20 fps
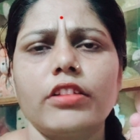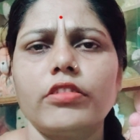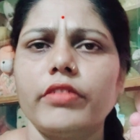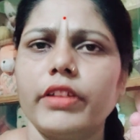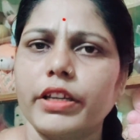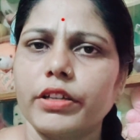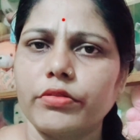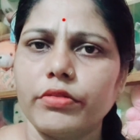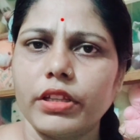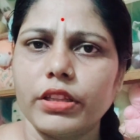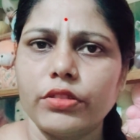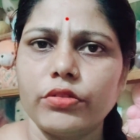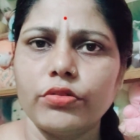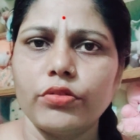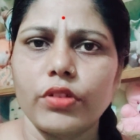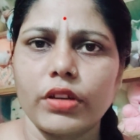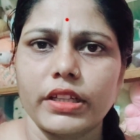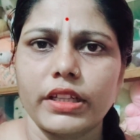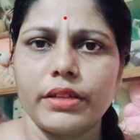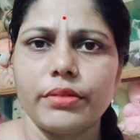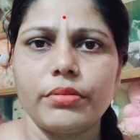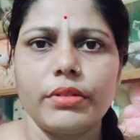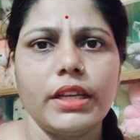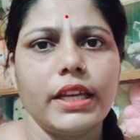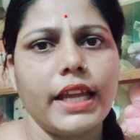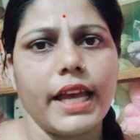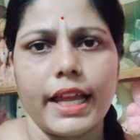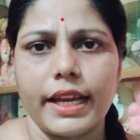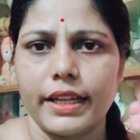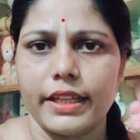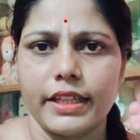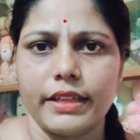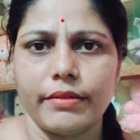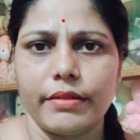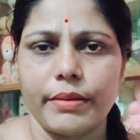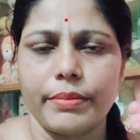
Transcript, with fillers: লাগলো একটু আধটু কথা বললে আলাদা